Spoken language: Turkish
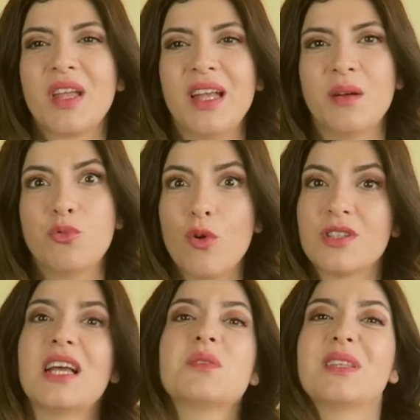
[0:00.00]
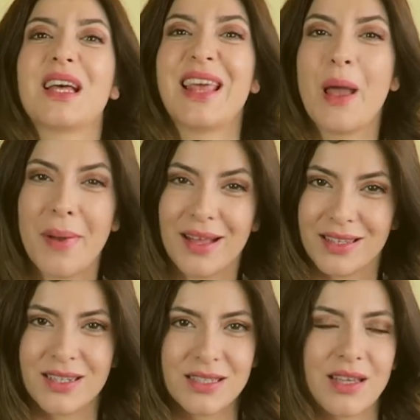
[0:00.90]
e, bronzlaşmadan
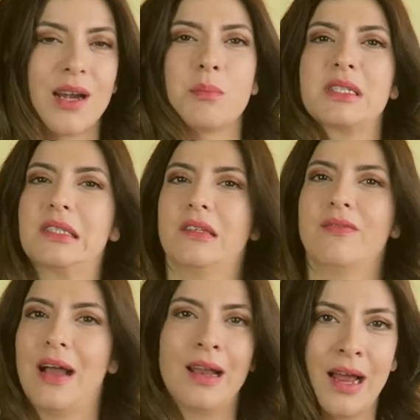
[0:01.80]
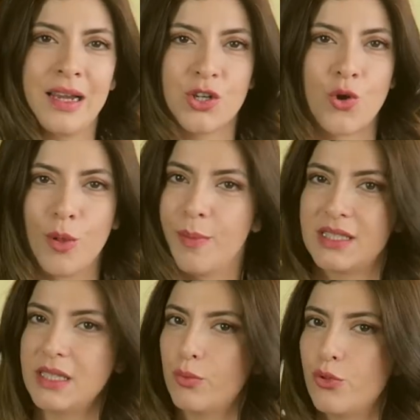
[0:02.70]
hemen kızarması ve alerjik
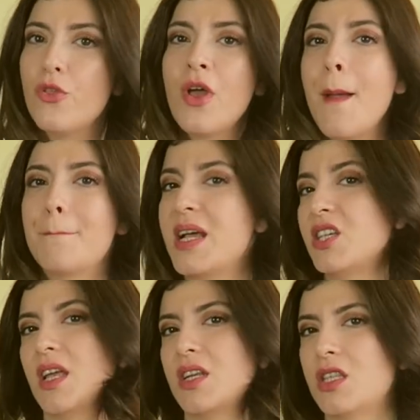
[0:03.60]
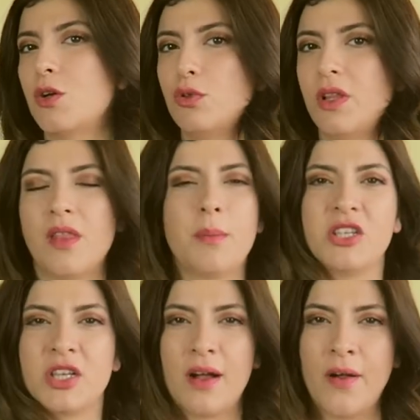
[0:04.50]
olması bunun 5 derecede
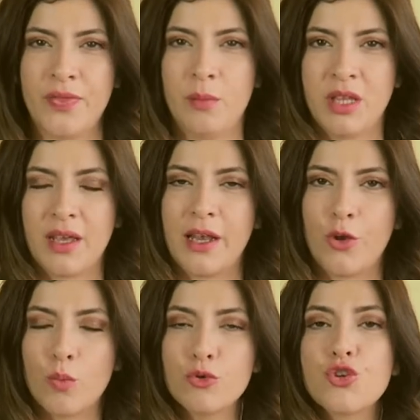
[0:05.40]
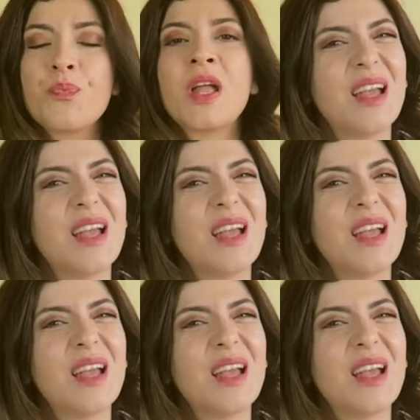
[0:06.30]
kullanılabileceği anlamına geliyormuş.